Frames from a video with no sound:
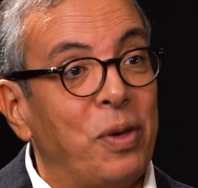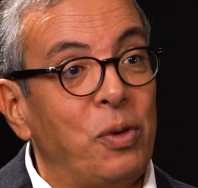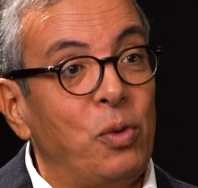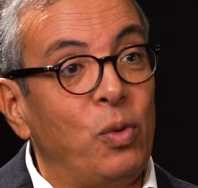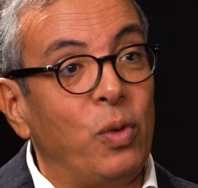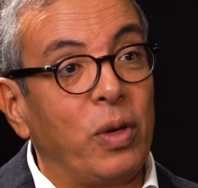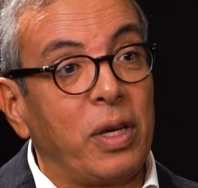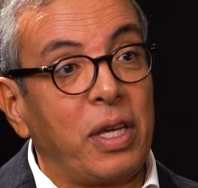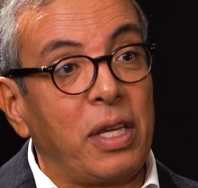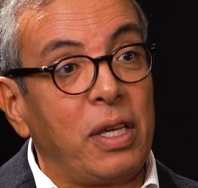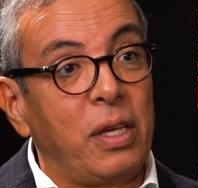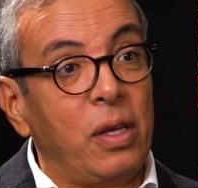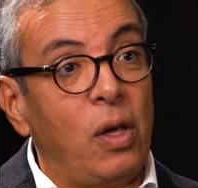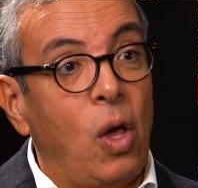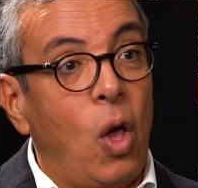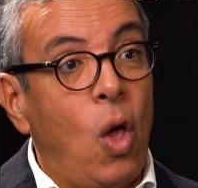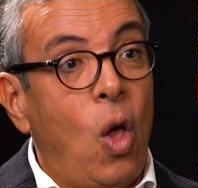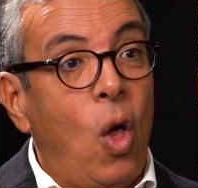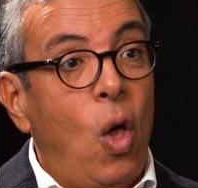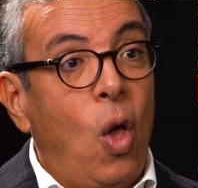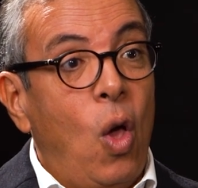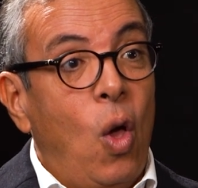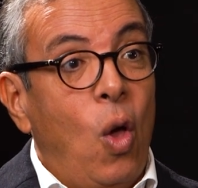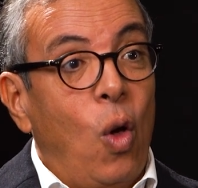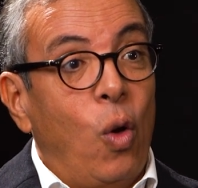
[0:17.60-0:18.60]
pénuries
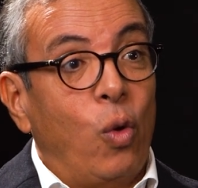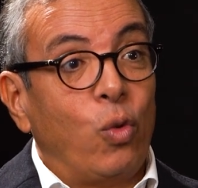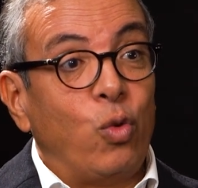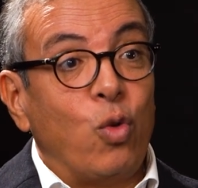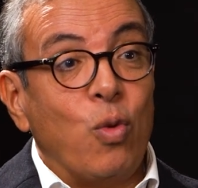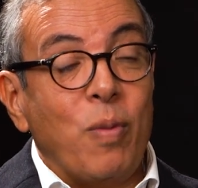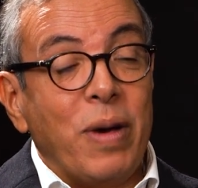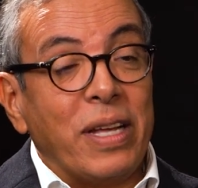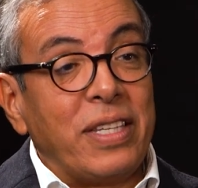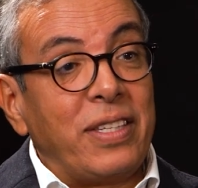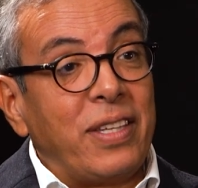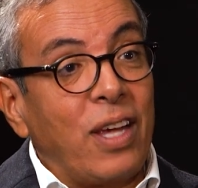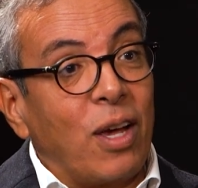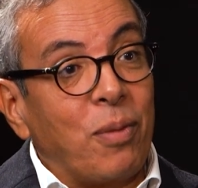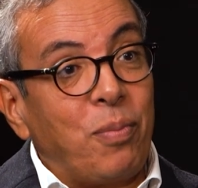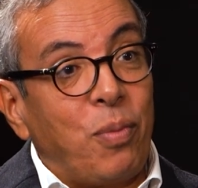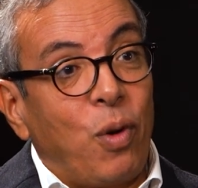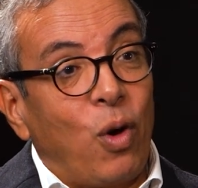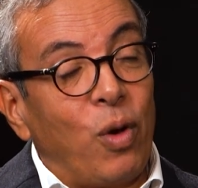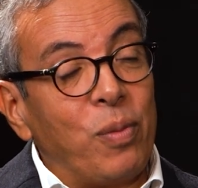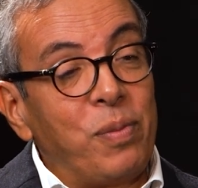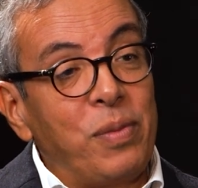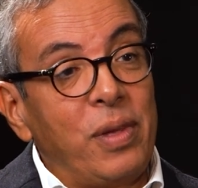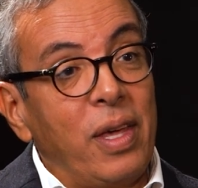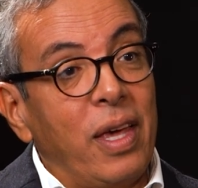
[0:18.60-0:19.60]
de matières
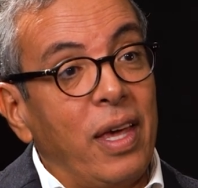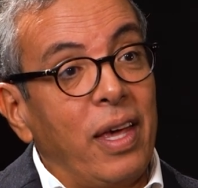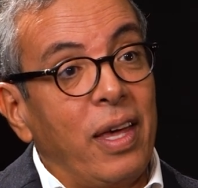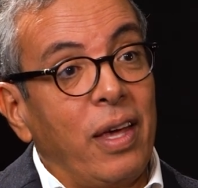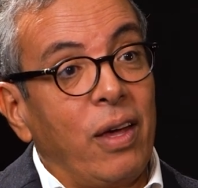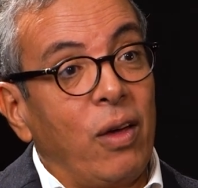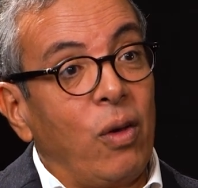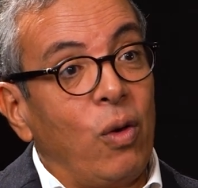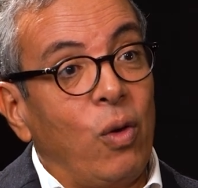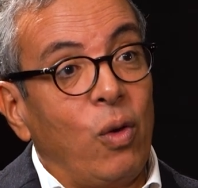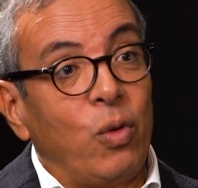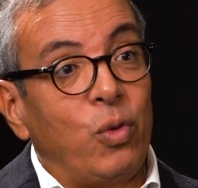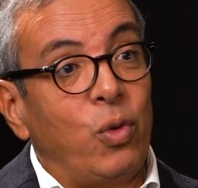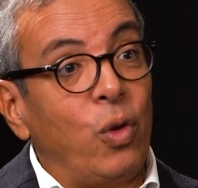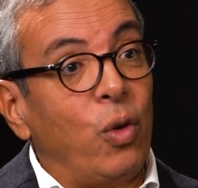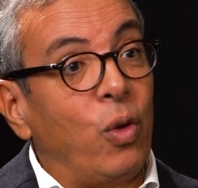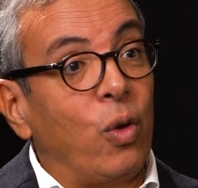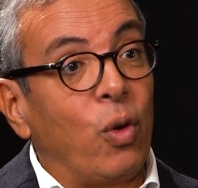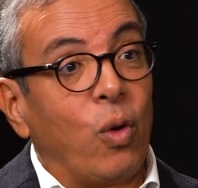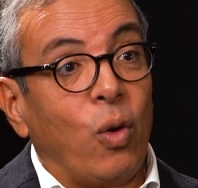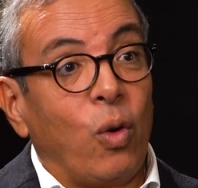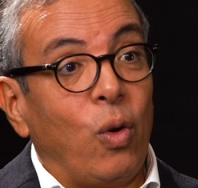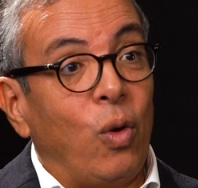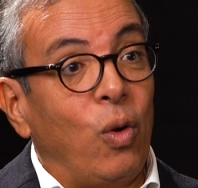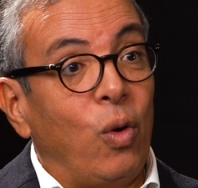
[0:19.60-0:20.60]
premières, euh,
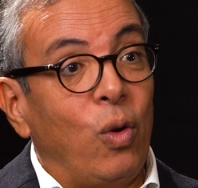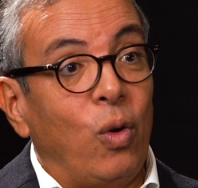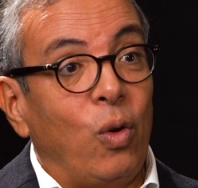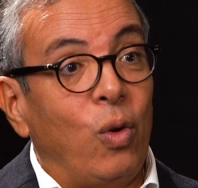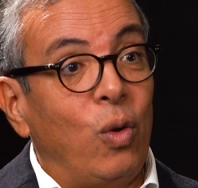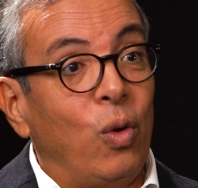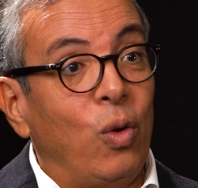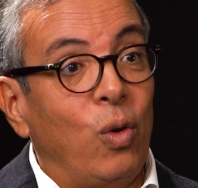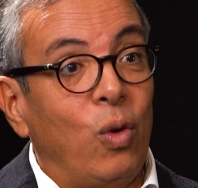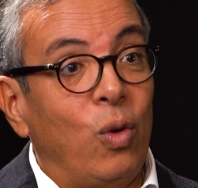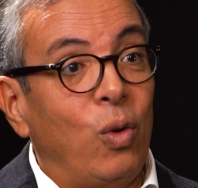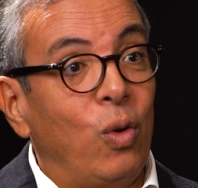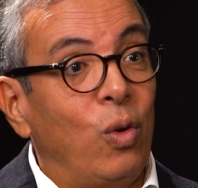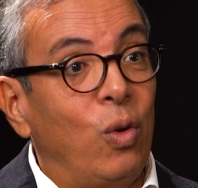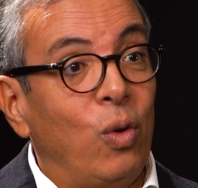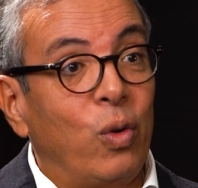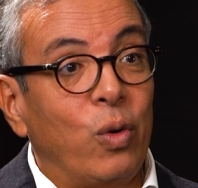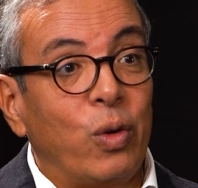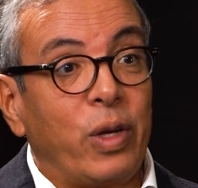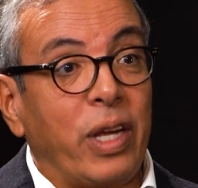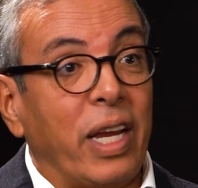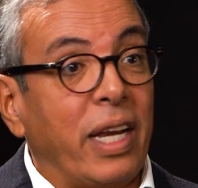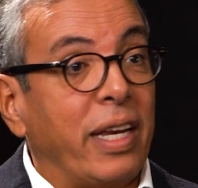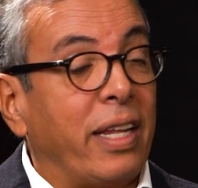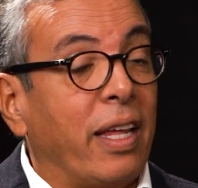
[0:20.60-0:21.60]
d'ailleurs
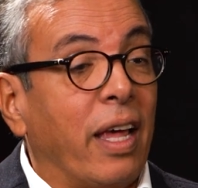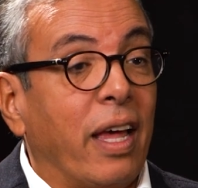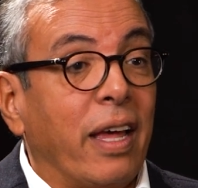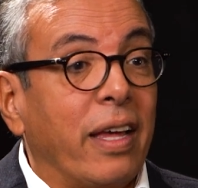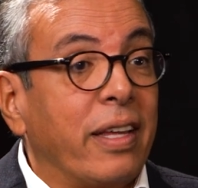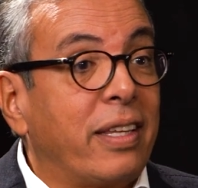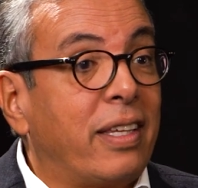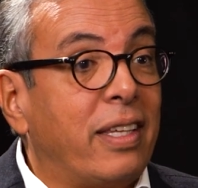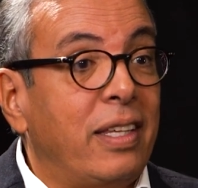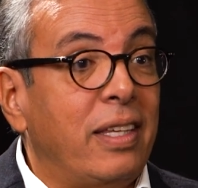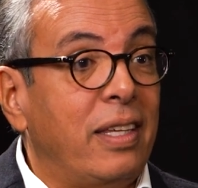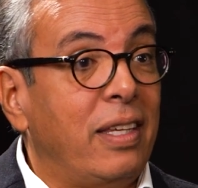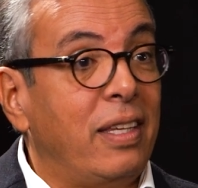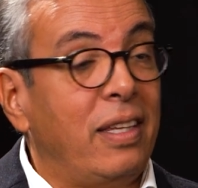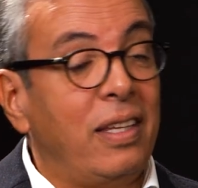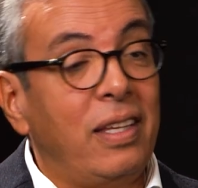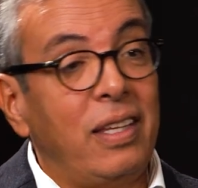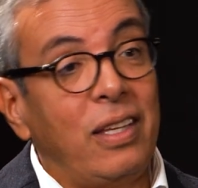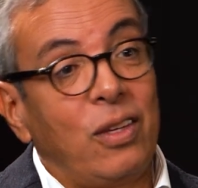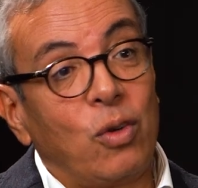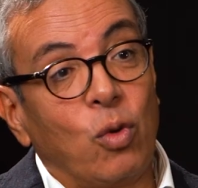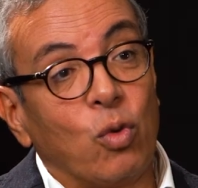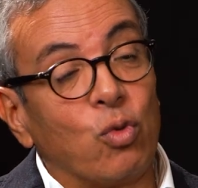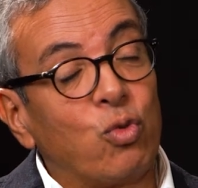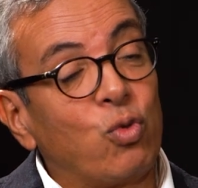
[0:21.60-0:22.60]
euh, quelqu'un
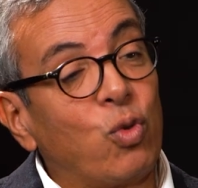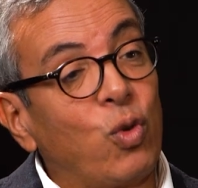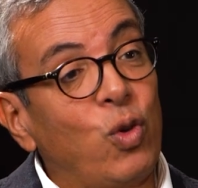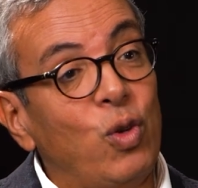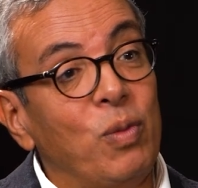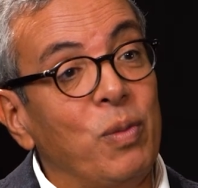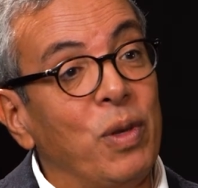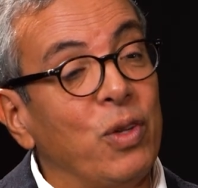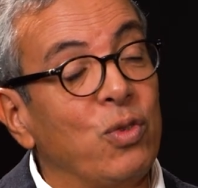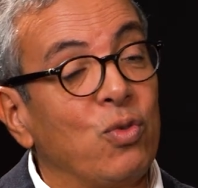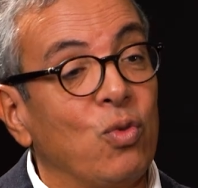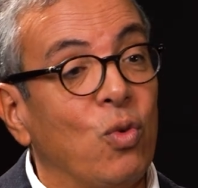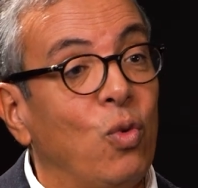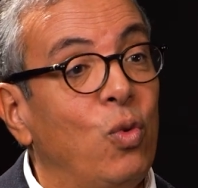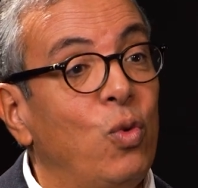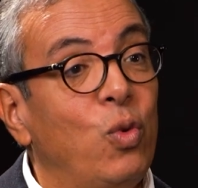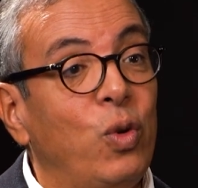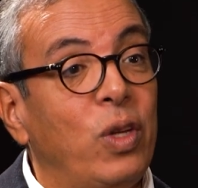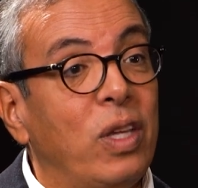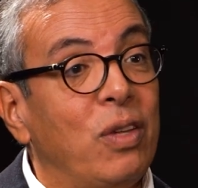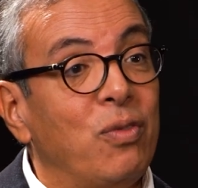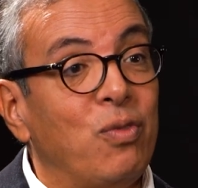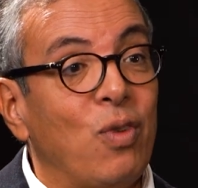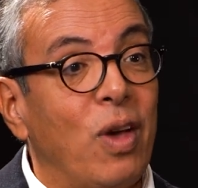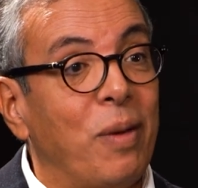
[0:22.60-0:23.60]
qui construit une maison ou
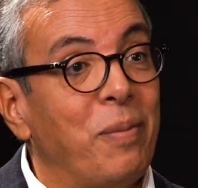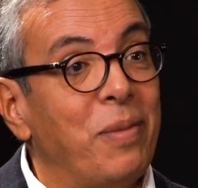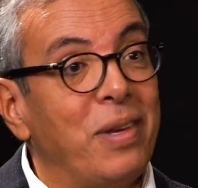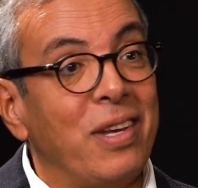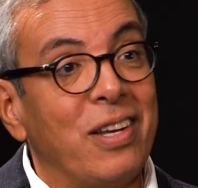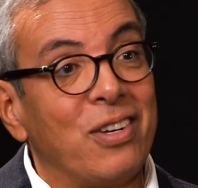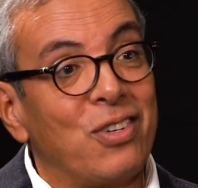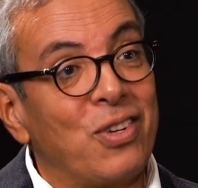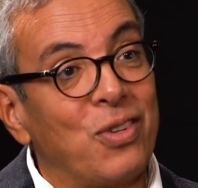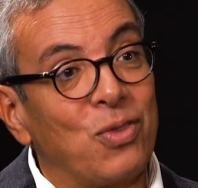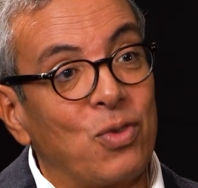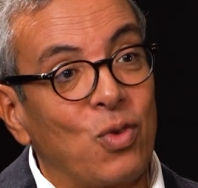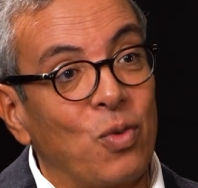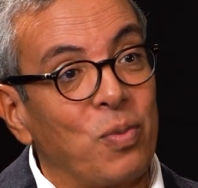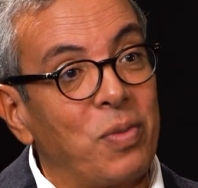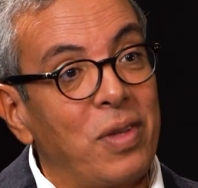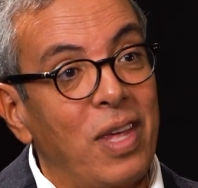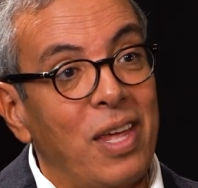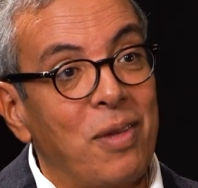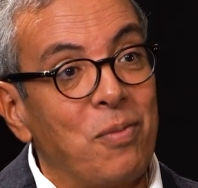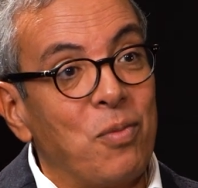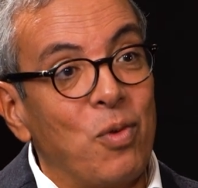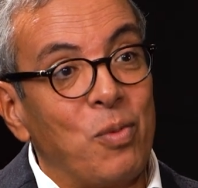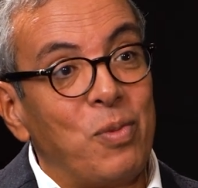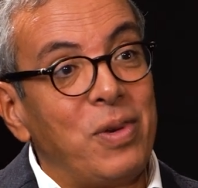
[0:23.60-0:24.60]
qui veut aménager son
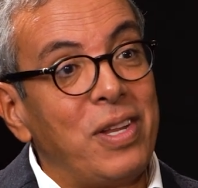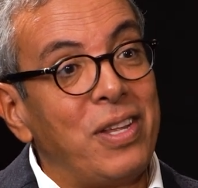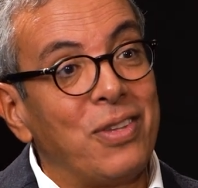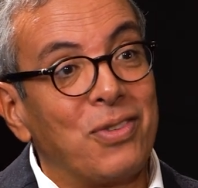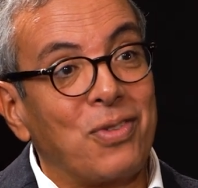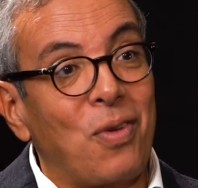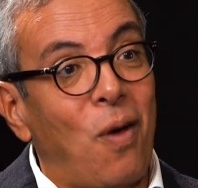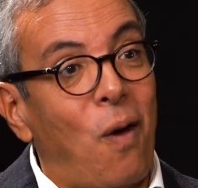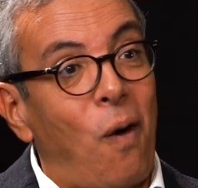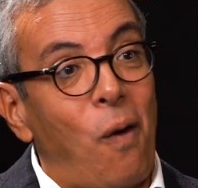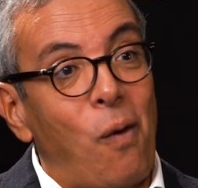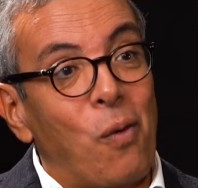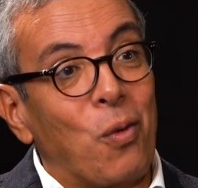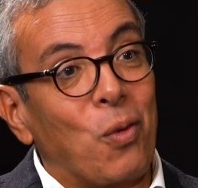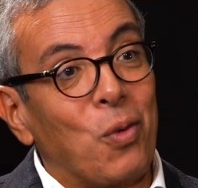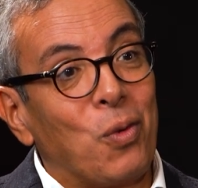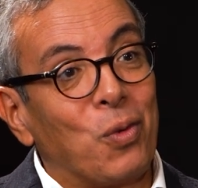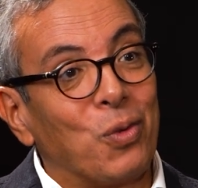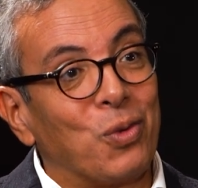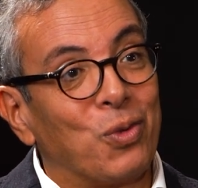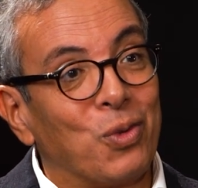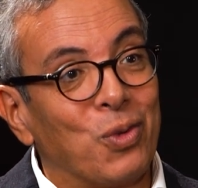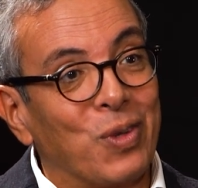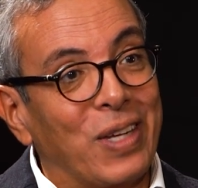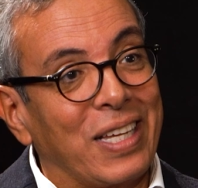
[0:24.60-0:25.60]
bien immobilier s'en rend
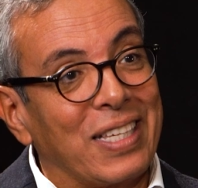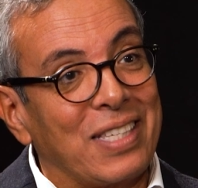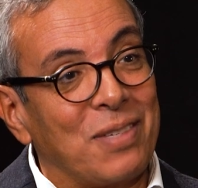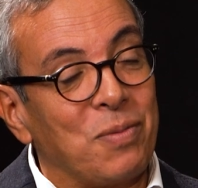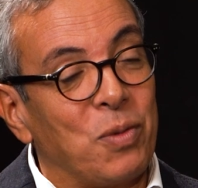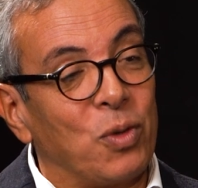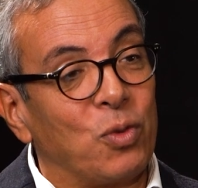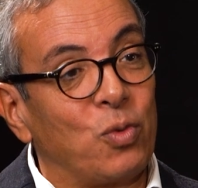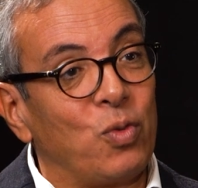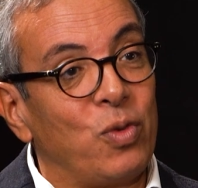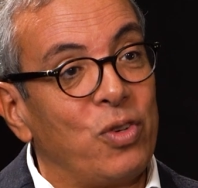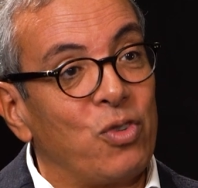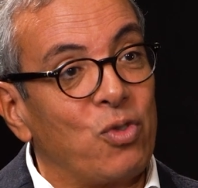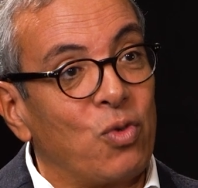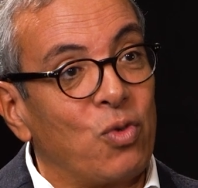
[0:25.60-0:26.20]
compte quasiment tous les